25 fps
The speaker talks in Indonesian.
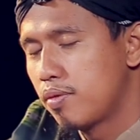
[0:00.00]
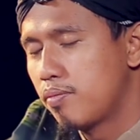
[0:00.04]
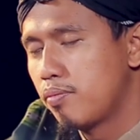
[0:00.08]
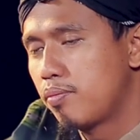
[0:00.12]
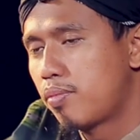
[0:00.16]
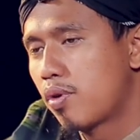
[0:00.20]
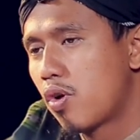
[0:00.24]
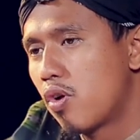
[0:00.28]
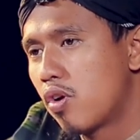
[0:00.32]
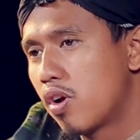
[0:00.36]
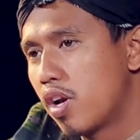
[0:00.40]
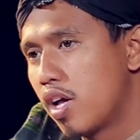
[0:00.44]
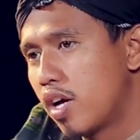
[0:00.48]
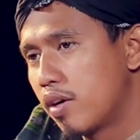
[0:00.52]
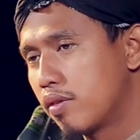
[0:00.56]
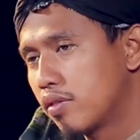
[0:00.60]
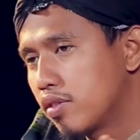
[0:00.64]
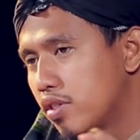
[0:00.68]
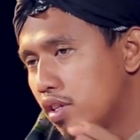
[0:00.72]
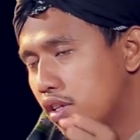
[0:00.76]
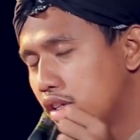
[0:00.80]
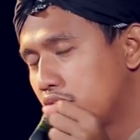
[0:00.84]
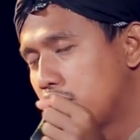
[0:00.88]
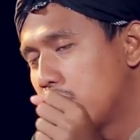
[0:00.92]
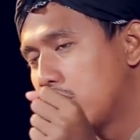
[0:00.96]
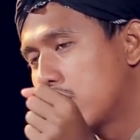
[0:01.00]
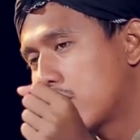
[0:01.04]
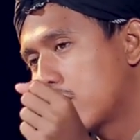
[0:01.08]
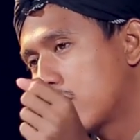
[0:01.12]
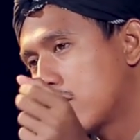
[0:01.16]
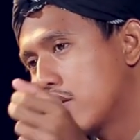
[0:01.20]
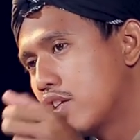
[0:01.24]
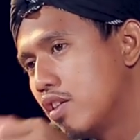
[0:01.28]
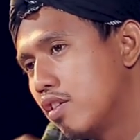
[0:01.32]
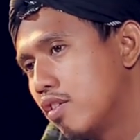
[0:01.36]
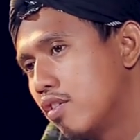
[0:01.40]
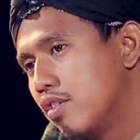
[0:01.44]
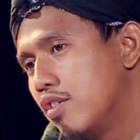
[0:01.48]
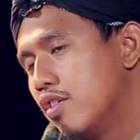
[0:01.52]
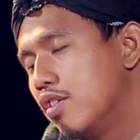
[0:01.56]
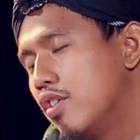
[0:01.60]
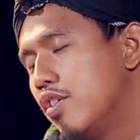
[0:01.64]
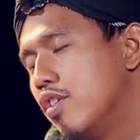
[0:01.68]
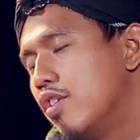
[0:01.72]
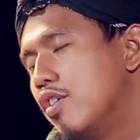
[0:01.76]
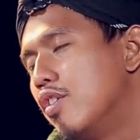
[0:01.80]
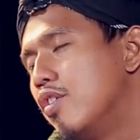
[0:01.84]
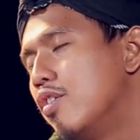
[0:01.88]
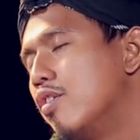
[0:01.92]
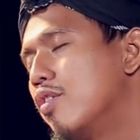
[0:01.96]
semprong lah sentir gitu
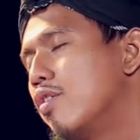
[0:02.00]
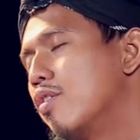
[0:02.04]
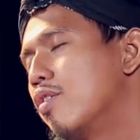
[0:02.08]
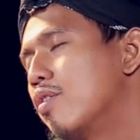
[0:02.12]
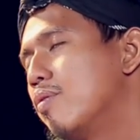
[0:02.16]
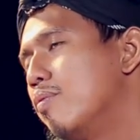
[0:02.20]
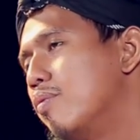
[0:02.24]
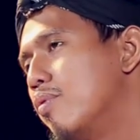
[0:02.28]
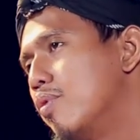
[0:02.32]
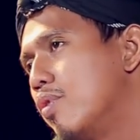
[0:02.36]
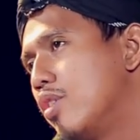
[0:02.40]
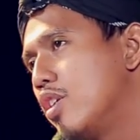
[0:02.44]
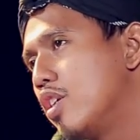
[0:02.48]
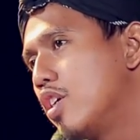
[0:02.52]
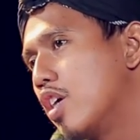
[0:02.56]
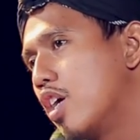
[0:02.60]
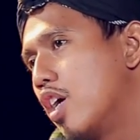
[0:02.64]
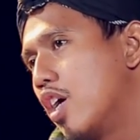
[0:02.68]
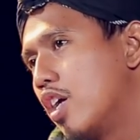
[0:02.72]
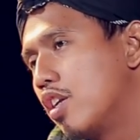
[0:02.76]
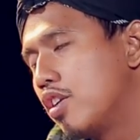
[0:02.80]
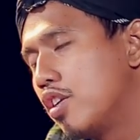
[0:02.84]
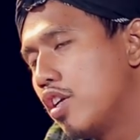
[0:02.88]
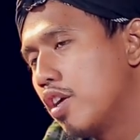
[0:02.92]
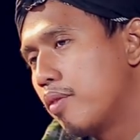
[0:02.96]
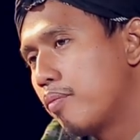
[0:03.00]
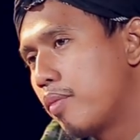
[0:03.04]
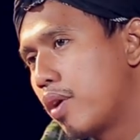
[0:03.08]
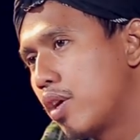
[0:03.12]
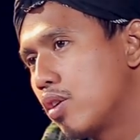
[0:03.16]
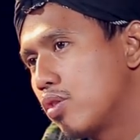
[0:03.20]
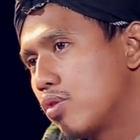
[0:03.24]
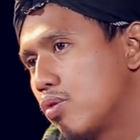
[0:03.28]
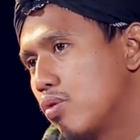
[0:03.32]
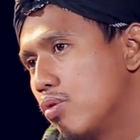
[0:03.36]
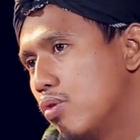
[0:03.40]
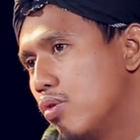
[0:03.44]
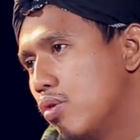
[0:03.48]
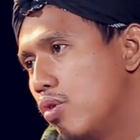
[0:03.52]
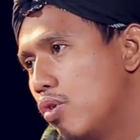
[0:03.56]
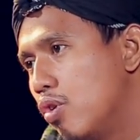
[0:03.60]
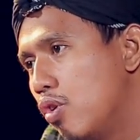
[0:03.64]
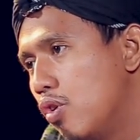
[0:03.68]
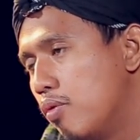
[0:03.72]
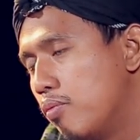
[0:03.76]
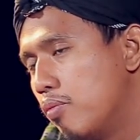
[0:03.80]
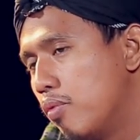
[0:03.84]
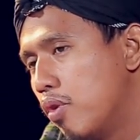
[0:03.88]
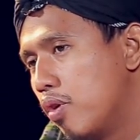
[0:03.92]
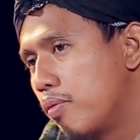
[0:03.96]
kemudian dia
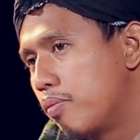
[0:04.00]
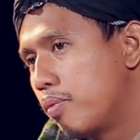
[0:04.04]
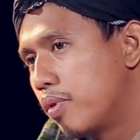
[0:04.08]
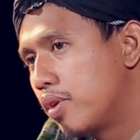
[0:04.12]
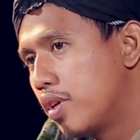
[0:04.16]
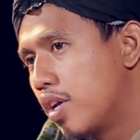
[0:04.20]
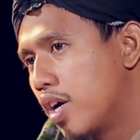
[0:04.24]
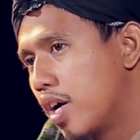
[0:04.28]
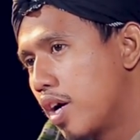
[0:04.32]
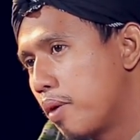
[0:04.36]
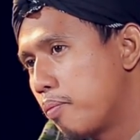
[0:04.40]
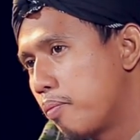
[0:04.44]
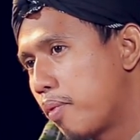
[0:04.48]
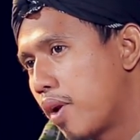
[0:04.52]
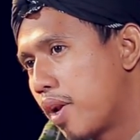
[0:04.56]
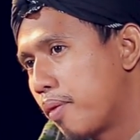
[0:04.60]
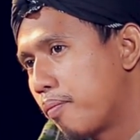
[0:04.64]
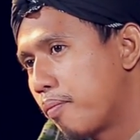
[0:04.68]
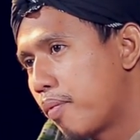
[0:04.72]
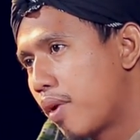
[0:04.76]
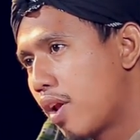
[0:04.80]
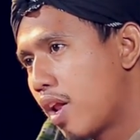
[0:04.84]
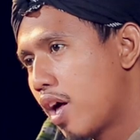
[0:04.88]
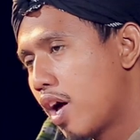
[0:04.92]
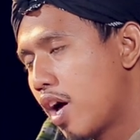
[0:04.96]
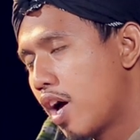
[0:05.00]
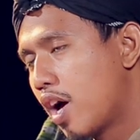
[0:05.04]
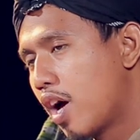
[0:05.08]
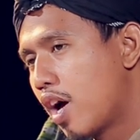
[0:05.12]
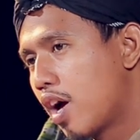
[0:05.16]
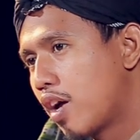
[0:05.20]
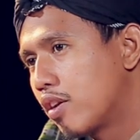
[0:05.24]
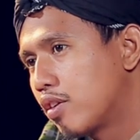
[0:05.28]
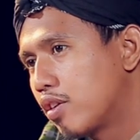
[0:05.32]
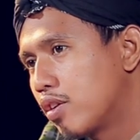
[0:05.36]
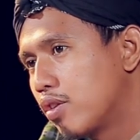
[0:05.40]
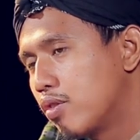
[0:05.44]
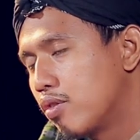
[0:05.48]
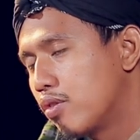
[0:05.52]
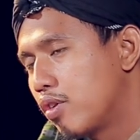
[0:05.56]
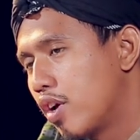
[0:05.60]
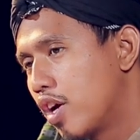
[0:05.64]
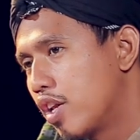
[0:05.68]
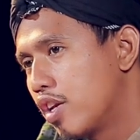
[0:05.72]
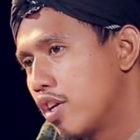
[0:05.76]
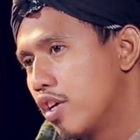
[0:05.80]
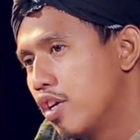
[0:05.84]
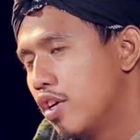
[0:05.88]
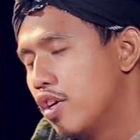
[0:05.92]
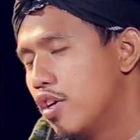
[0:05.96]
masuk bawa pedang pelan-pelan gitu
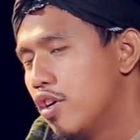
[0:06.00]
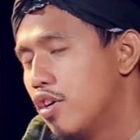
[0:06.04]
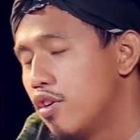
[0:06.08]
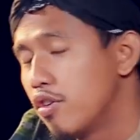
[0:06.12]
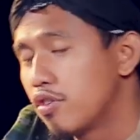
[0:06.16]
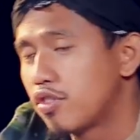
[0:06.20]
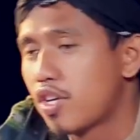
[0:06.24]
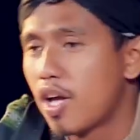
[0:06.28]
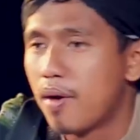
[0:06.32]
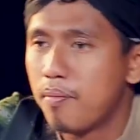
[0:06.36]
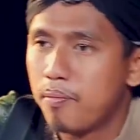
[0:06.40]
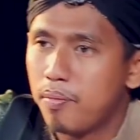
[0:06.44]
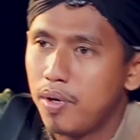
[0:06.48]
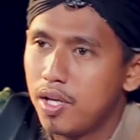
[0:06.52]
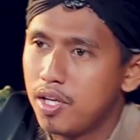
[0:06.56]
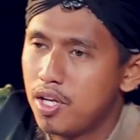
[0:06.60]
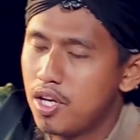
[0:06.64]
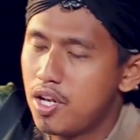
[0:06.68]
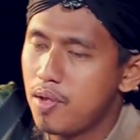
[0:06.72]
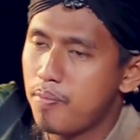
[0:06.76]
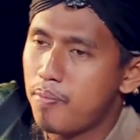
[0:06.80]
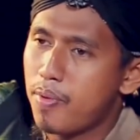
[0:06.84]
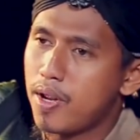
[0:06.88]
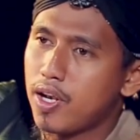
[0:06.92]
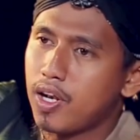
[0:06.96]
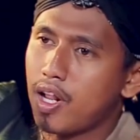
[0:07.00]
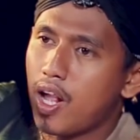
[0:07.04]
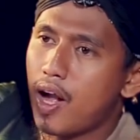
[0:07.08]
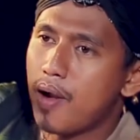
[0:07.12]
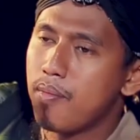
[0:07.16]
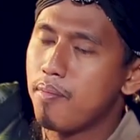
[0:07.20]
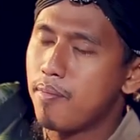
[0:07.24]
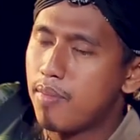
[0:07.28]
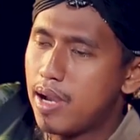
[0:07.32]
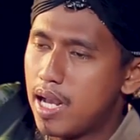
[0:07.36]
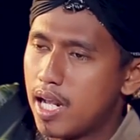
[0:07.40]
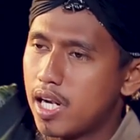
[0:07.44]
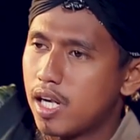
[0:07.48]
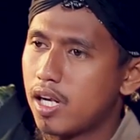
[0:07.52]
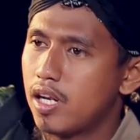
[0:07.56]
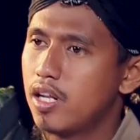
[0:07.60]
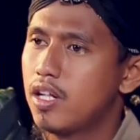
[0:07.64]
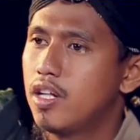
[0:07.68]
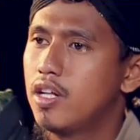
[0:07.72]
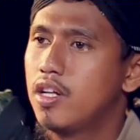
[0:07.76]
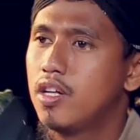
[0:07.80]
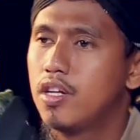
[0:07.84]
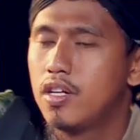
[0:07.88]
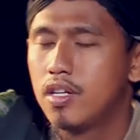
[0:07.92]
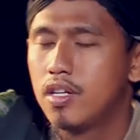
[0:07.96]
kan sampai di depan kamar